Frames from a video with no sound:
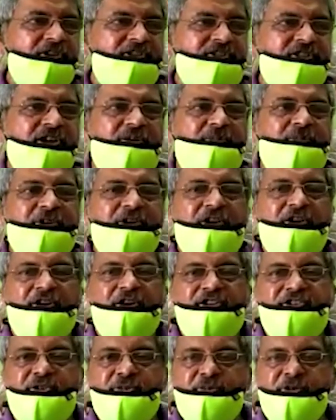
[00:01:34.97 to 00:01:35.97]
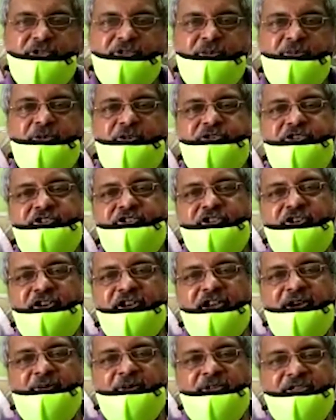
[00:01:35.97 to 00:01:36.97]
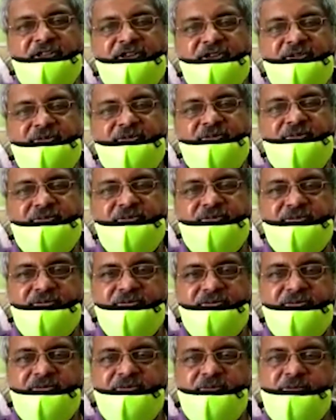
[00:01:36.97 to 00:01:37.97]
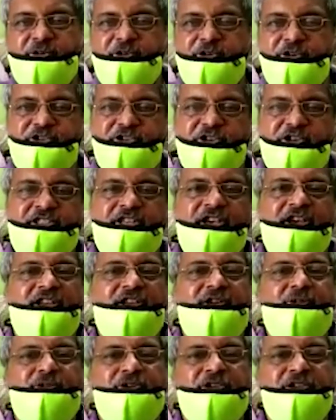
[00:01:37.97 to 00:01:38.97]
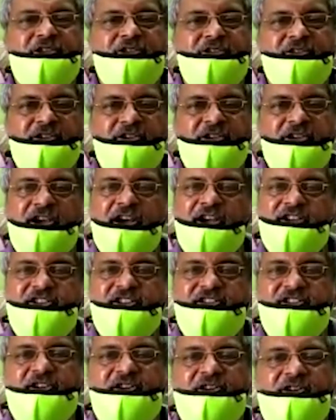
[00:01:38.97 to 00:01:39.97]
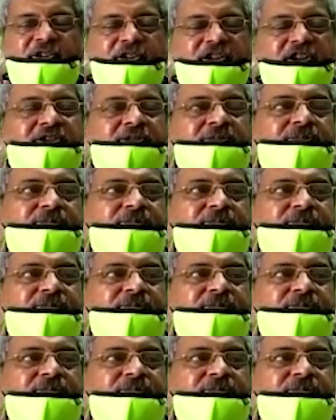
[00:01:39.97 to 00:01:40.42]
স্বাভাবিক কারণে সুব্রত বক্সির সঙ্গে আমাদের পরিচয় থাকে উনি আসা যাওয়া করেন